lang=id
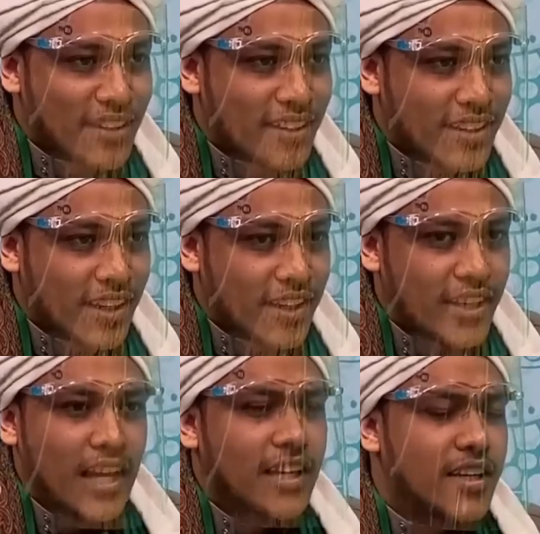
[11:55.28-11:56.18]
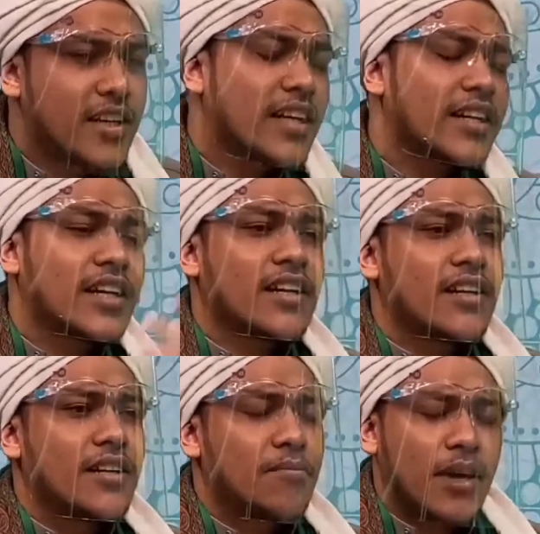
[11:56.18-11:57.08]
telinga ini Anda dengar yang
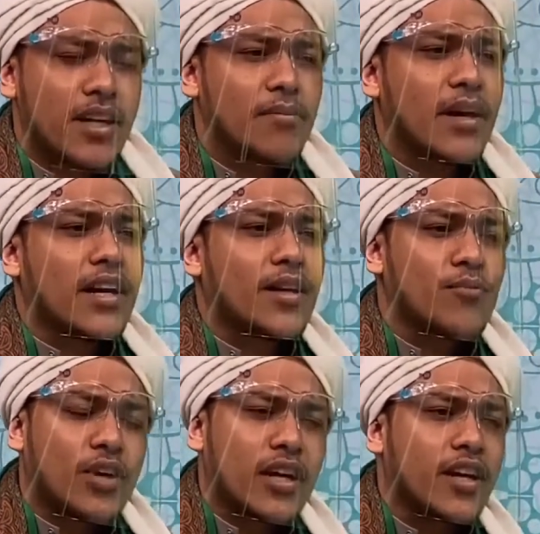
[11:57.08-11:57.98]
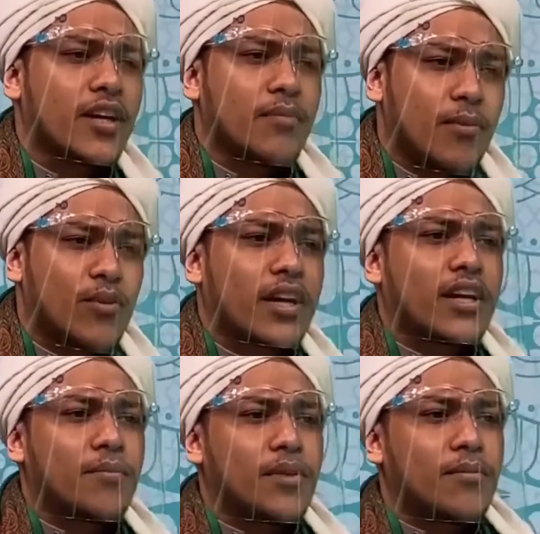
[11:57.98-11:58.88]
baik-baik, bukan ghibah, bukan
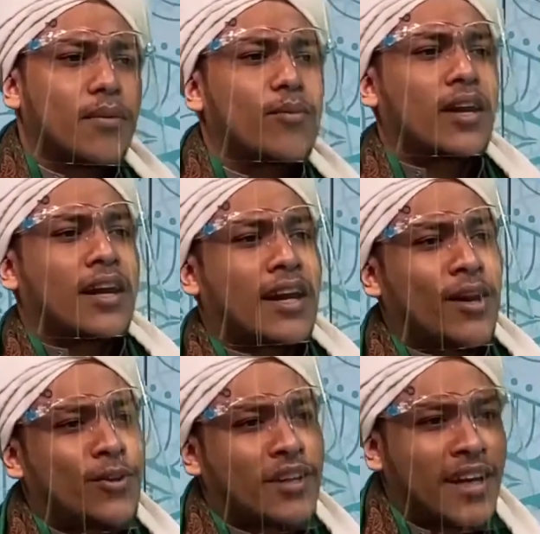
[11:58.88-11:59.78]
namimah, bukan karlota.